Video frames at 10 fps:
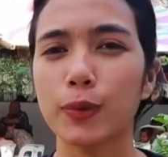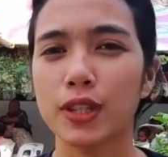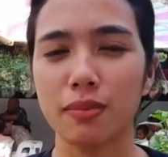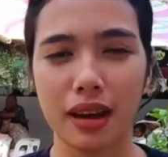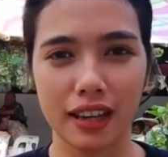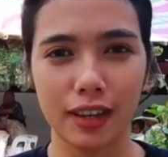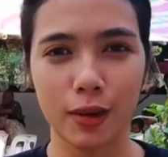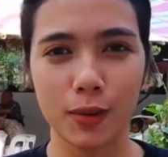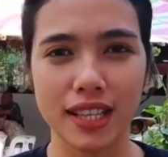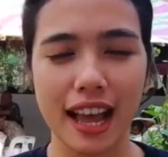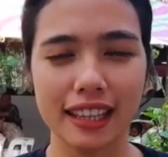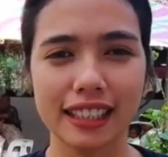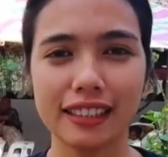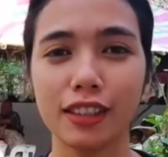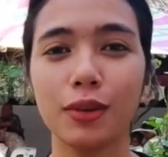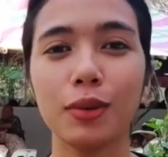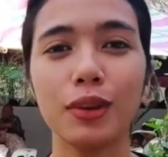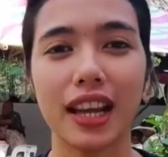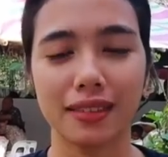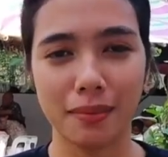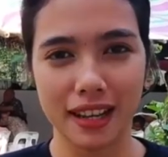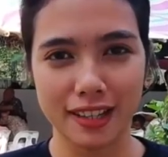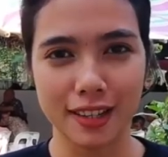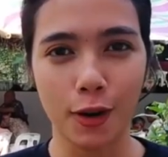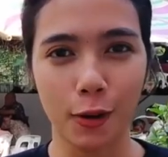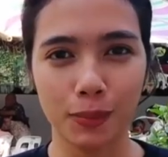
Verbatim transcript: si Mary Rose nag-uulat para sa Hope